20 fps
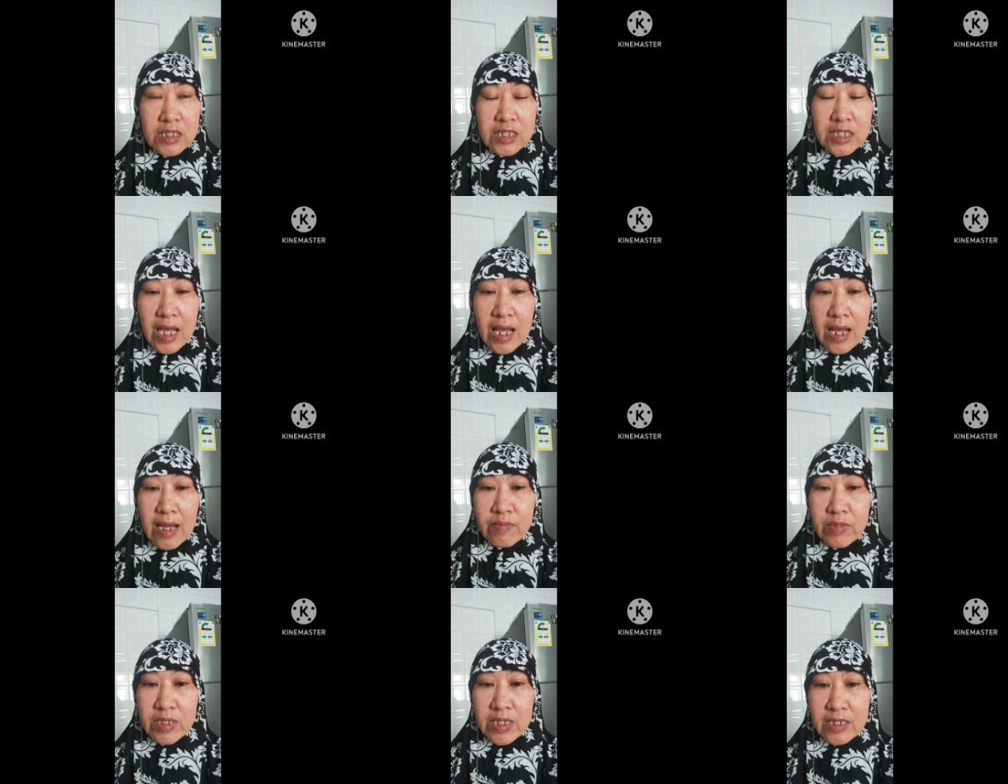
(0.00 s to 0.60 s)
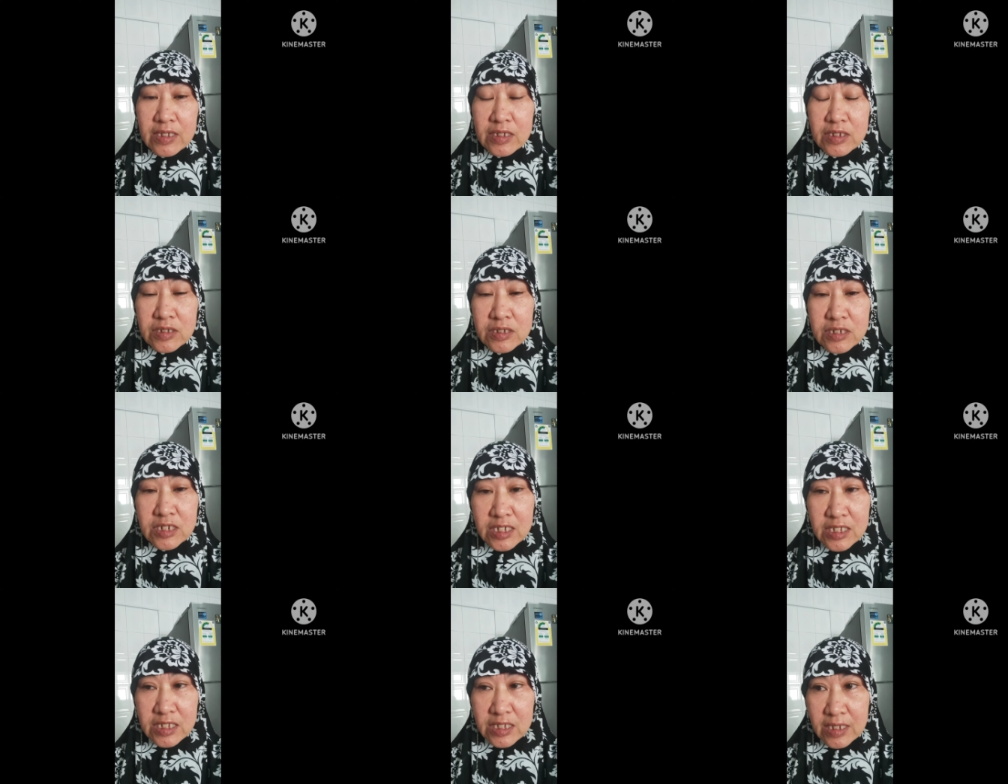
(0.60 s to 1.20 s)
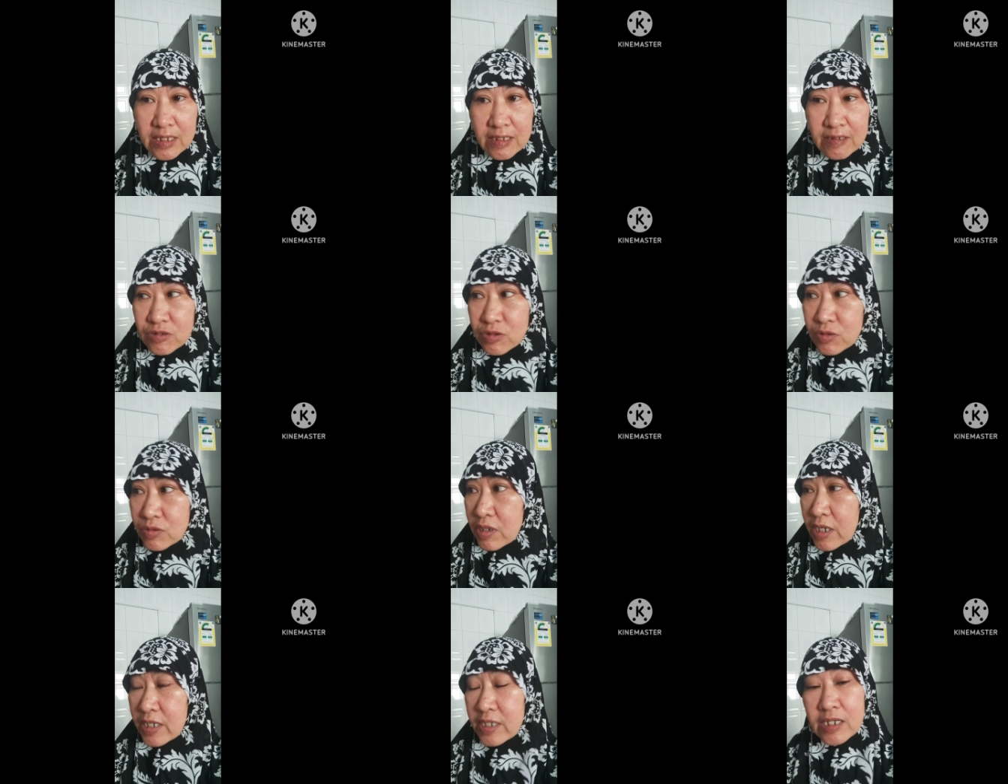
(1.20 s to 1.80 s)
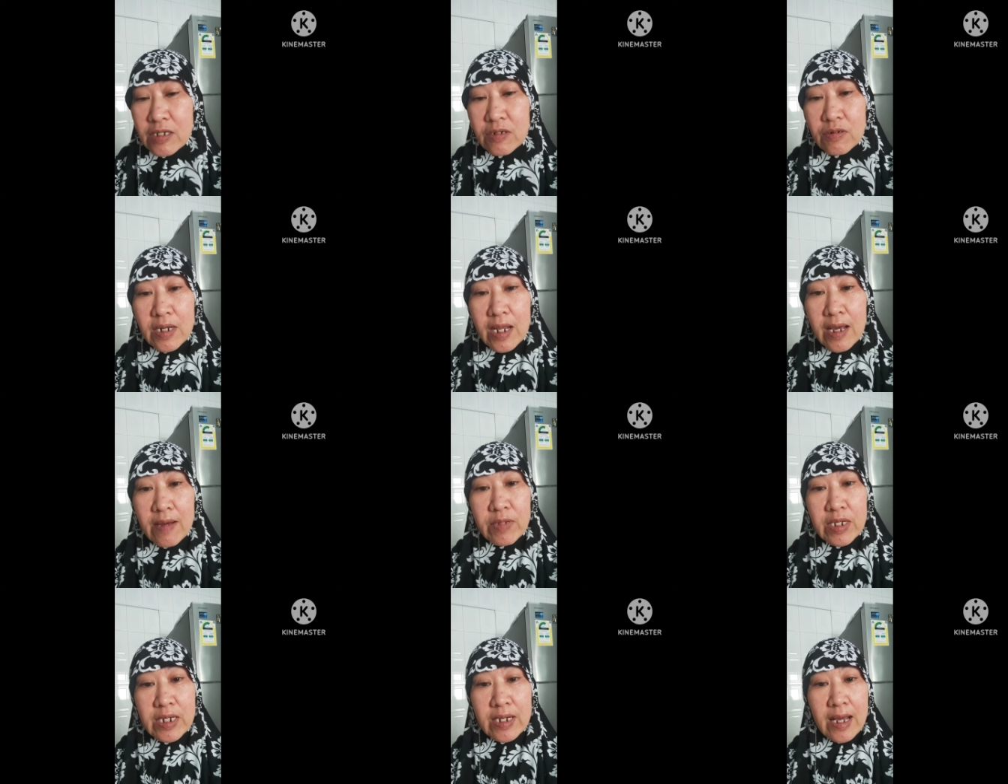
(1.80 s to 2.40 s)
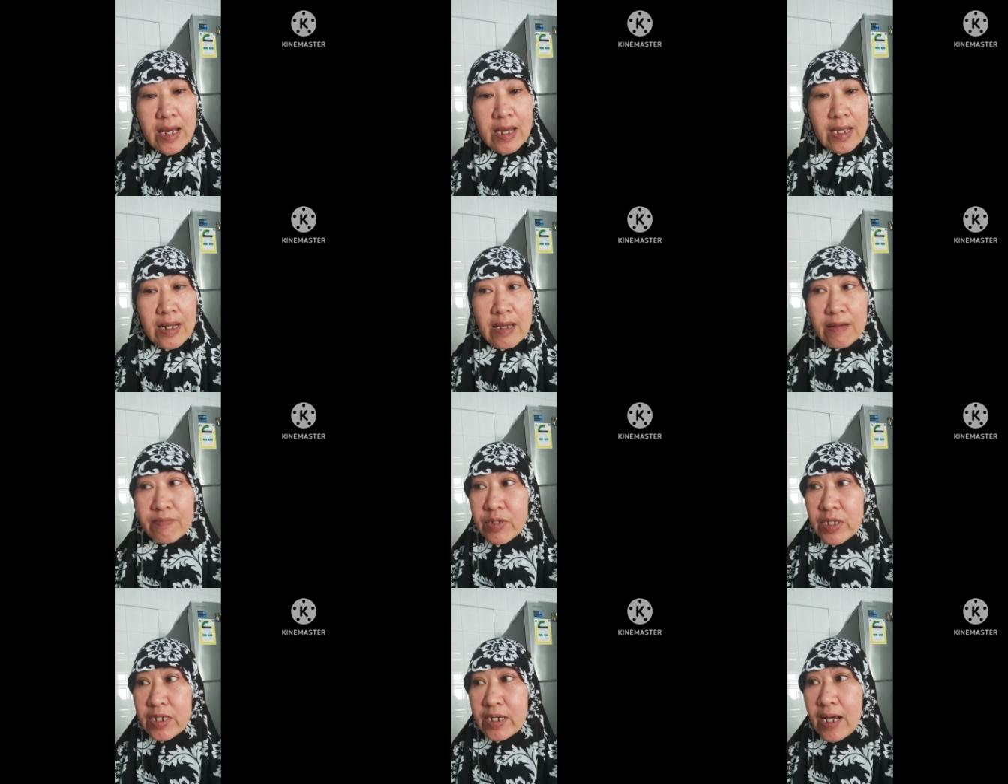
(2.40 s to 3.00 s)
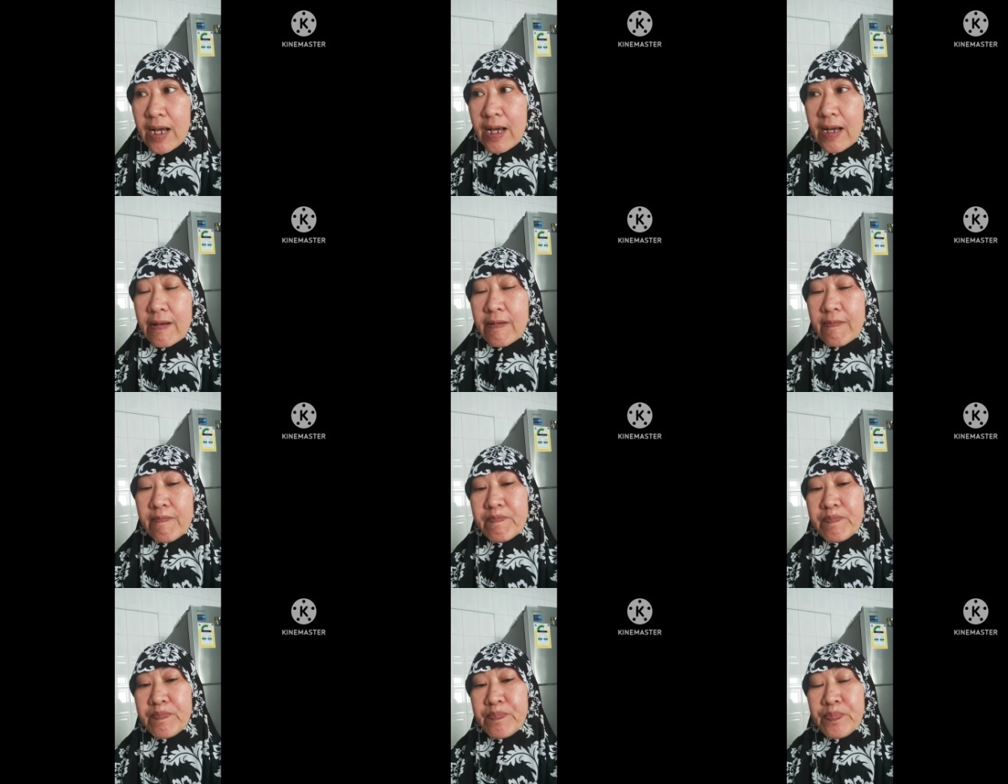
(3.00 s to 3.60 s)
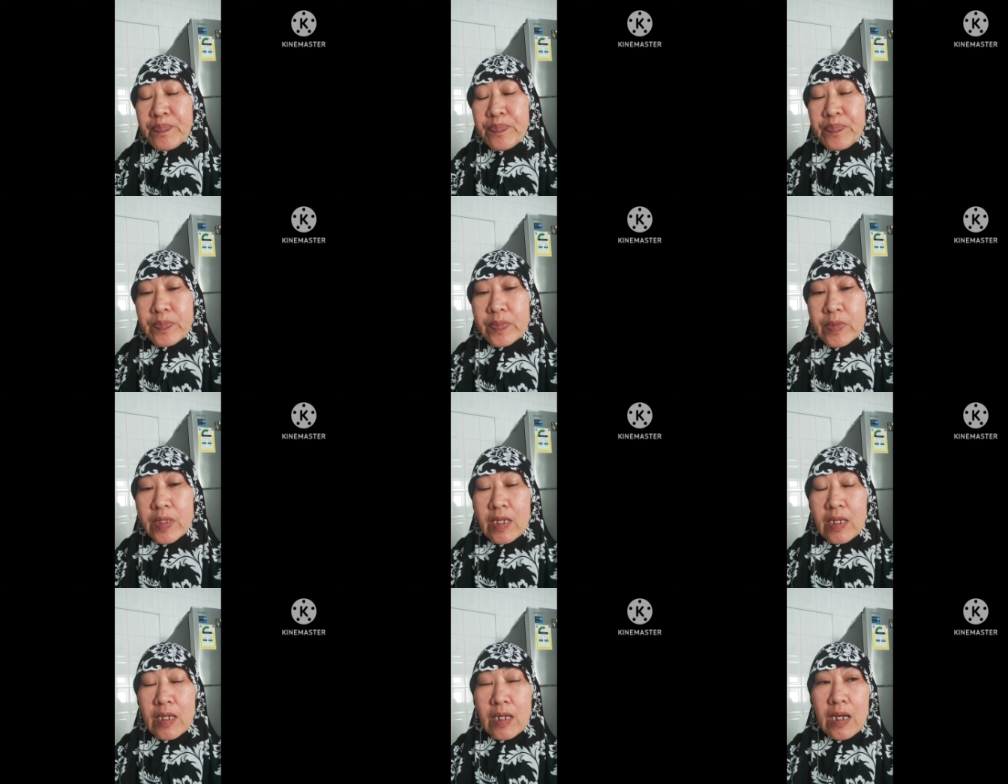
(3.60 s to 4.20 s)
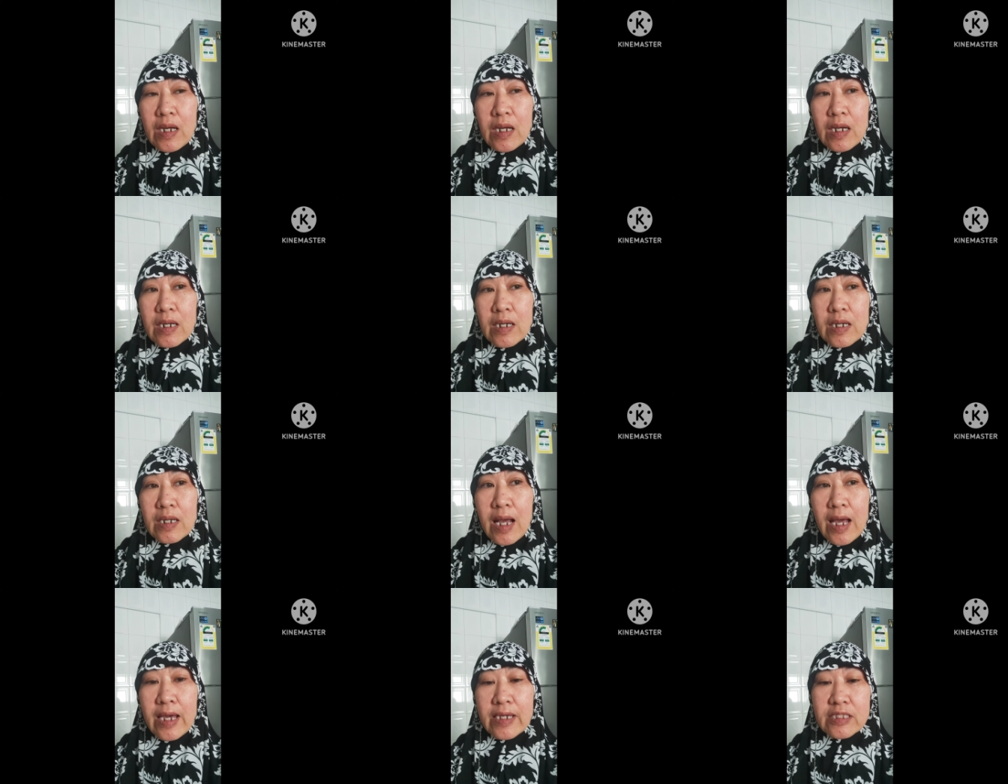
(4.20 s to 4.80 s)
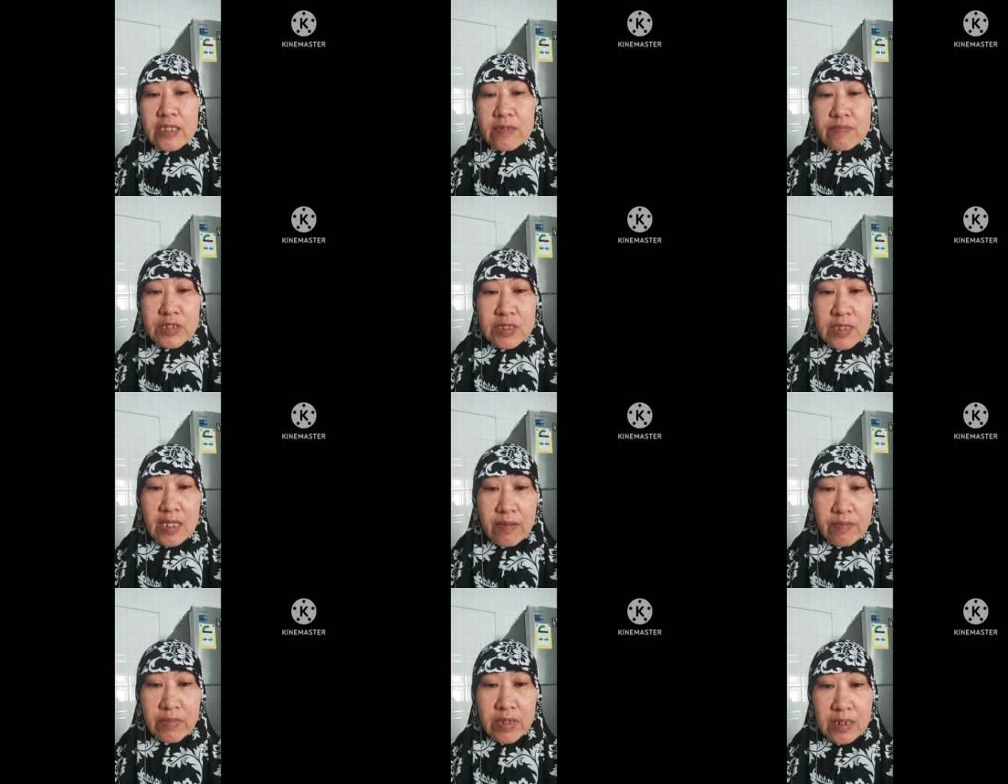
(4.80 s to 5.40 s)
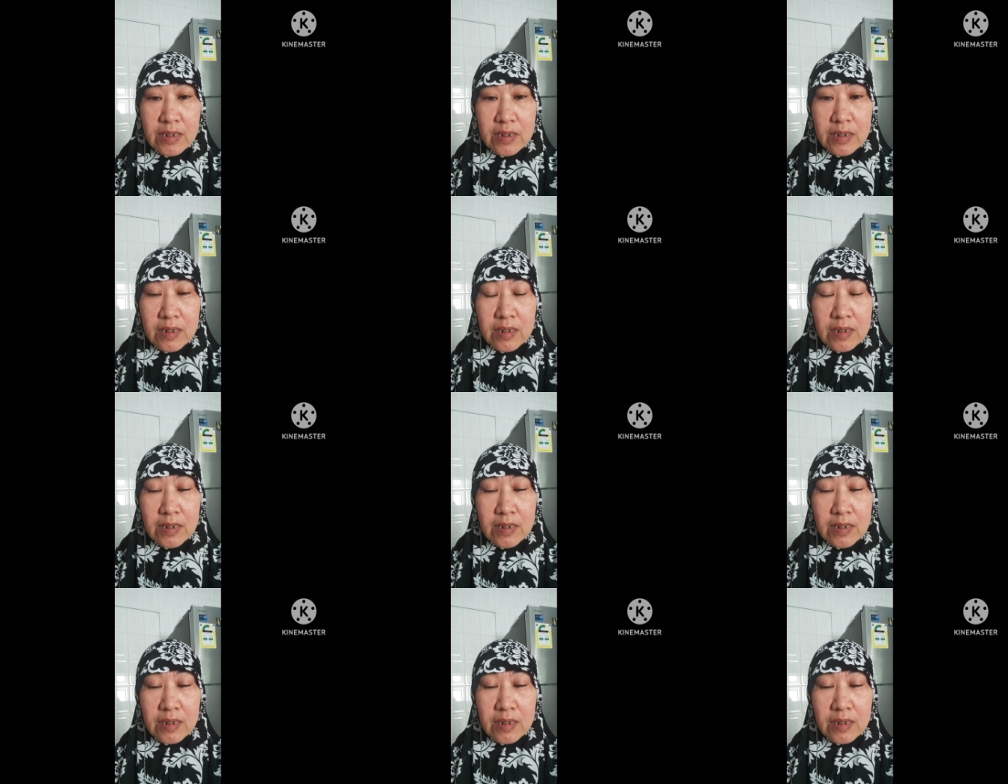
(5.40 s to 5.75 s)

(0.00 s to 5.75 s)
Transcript: sa aming GC. So kanino namin nahanapin ang uh, items namin.